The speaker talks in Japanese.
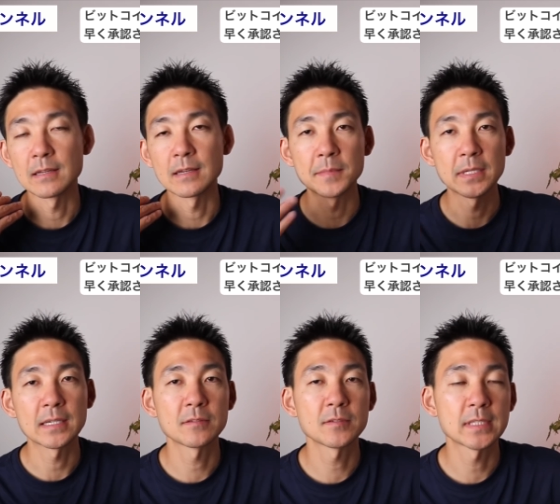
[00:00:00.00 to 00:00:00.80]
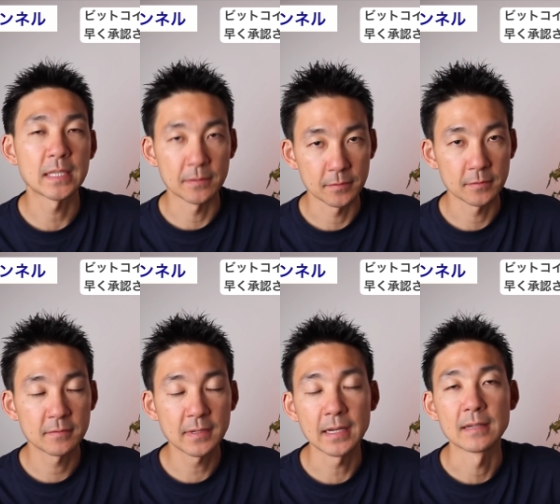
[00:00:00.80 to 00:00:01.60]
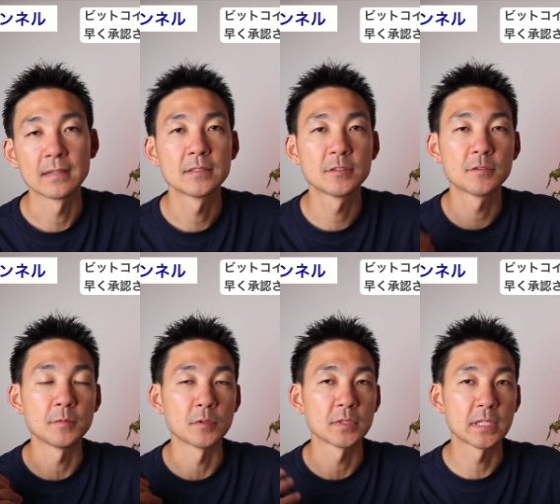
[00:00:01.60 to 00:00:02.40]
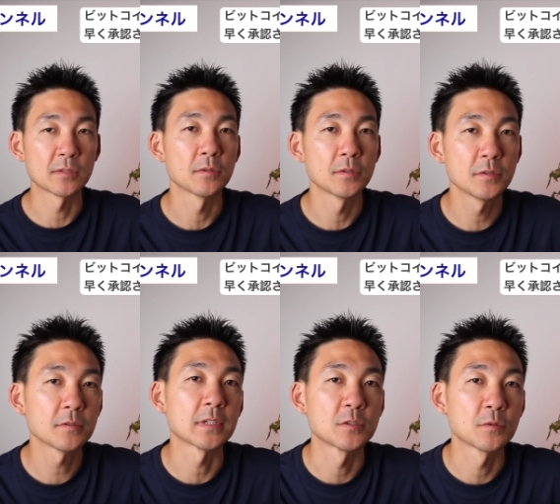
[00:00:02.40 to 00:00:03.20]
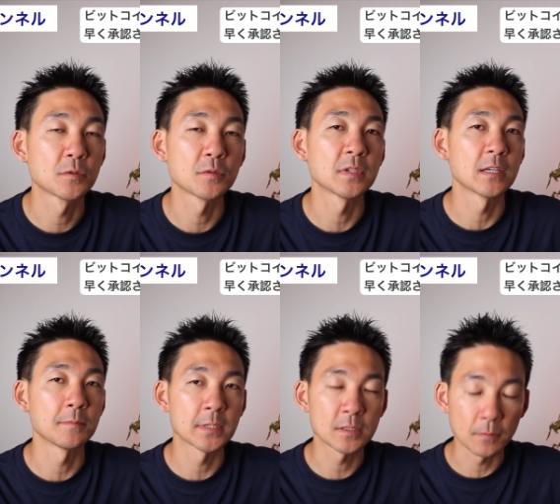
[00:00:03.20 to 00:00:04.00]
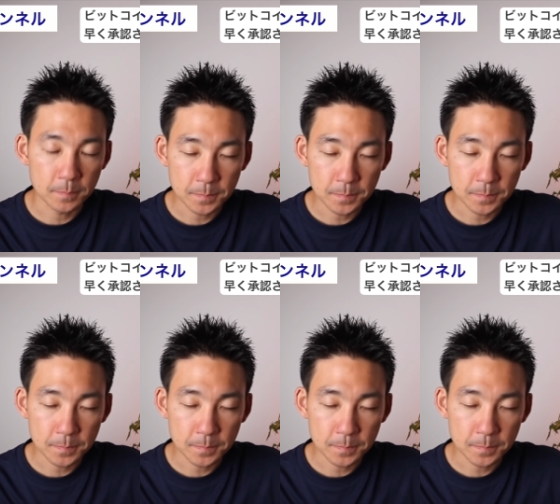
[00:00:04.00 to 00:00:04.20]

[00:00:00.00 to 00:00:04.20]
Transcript: アメリカの政府は準備をしているというような状況にありますと。